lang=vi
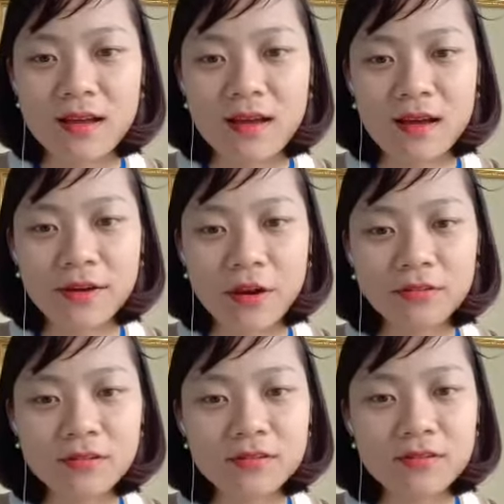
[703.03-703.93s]
Nó
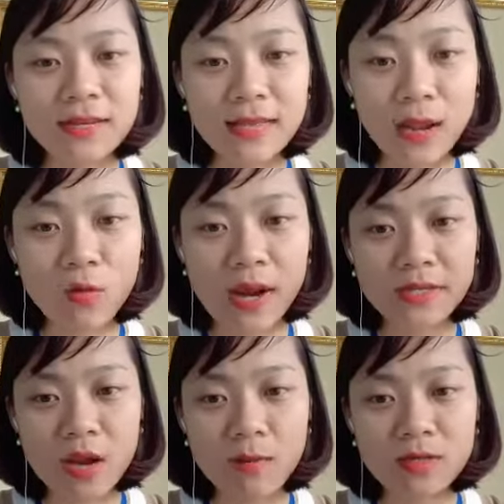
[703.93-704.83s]
thực sự là rất là
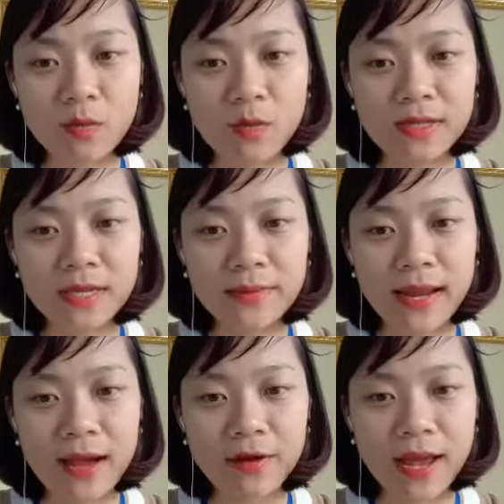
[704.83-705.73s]
quan trọng trong quá trình
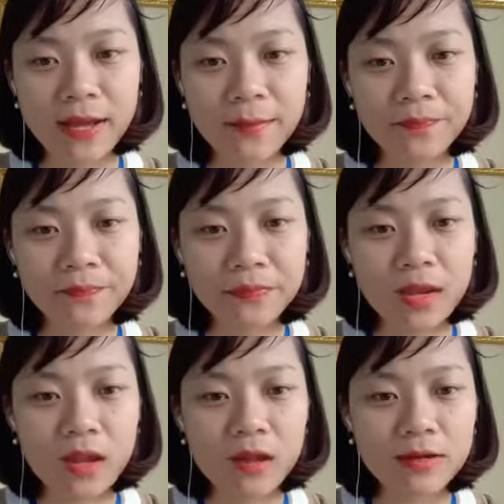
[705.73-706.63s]
bán hàng online.
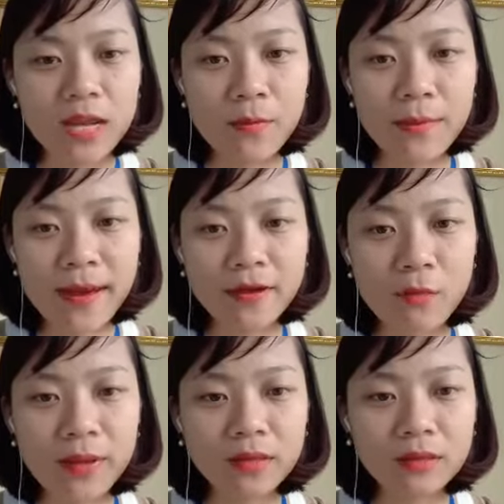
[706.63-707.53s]
Nếu mà bạn
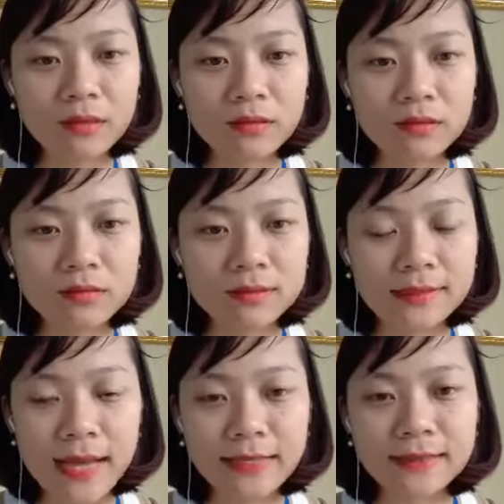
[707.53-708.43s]
không biết
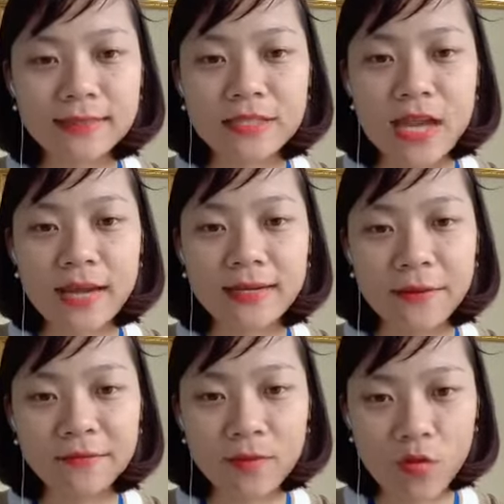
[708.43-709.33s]
cách trang
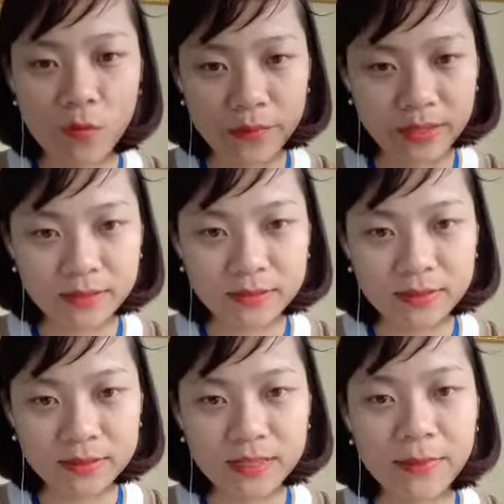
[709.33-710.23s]
điểm Facebook của mình
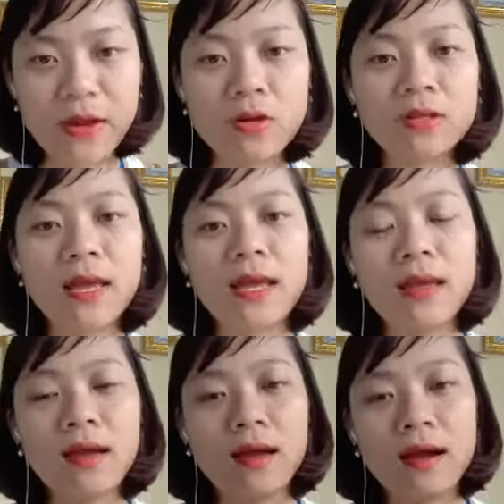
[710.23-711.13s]
thì bạn có thể
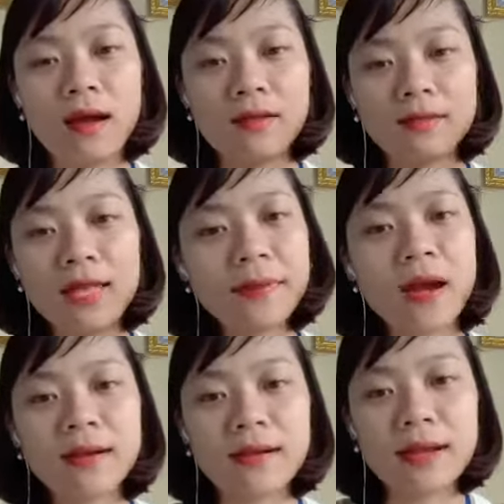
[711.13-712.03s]
tiếp
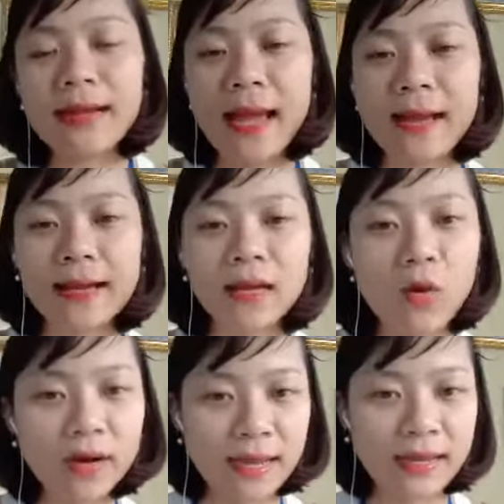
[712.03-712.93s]
cận khách hàng, cái
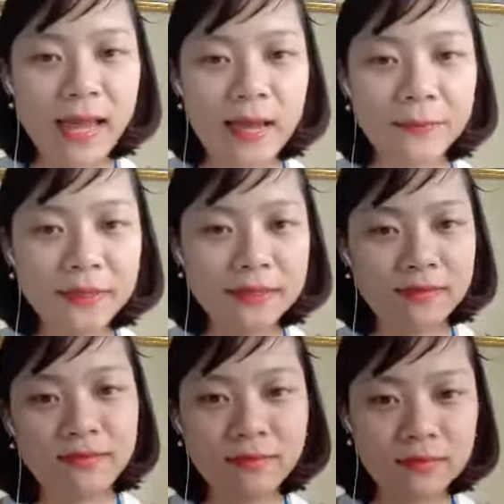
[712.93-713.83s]
nguồn khách hàng mình
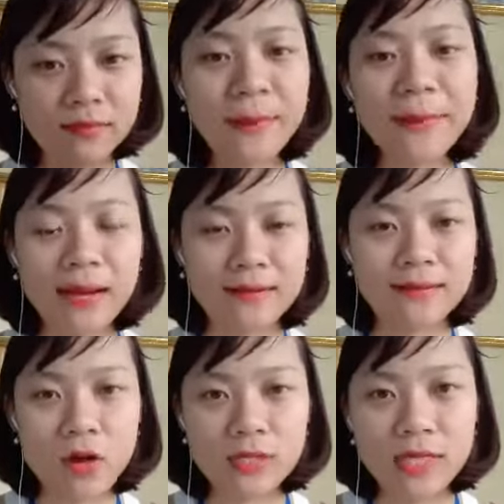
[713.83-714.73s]
tiếp cận nó